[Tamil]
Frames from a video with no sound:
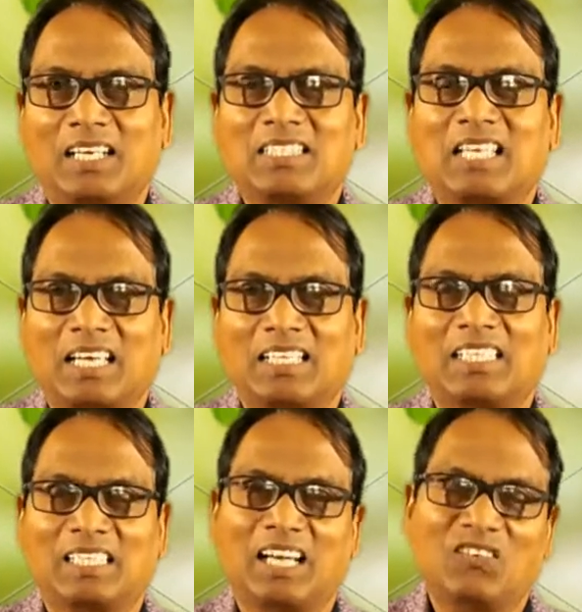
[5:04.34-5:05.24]
என்று
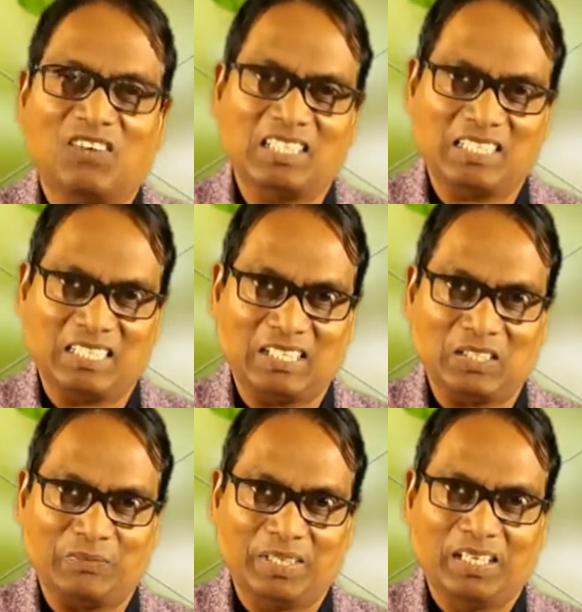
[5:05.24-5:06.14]
சங்கீதத்தில் நாம்
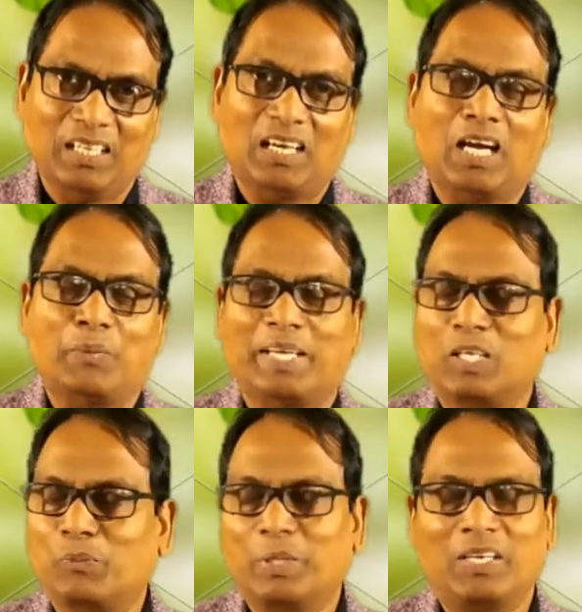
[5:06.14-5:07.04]
வாசிக்கிறோம்
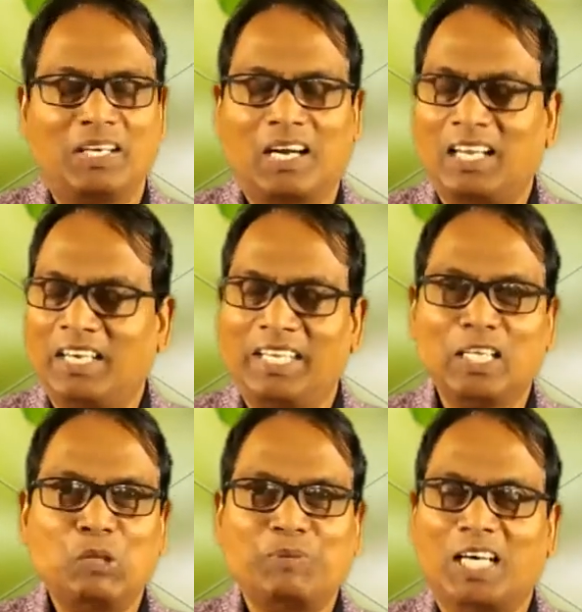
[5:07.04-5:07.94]
எனக்கு பிரிய நானால்
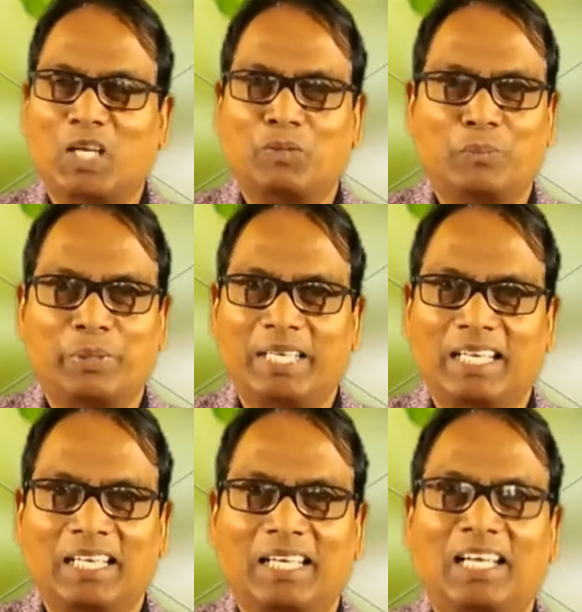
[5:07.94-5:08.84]
நீங்களும் நானும் அப்படி
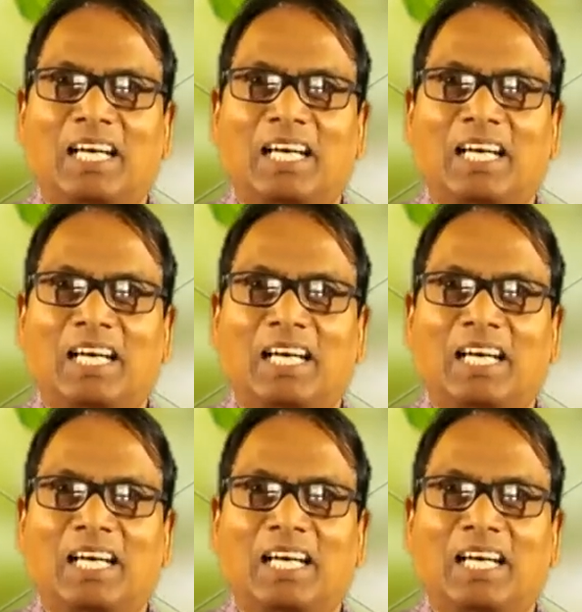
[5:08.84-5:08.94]
இல்லை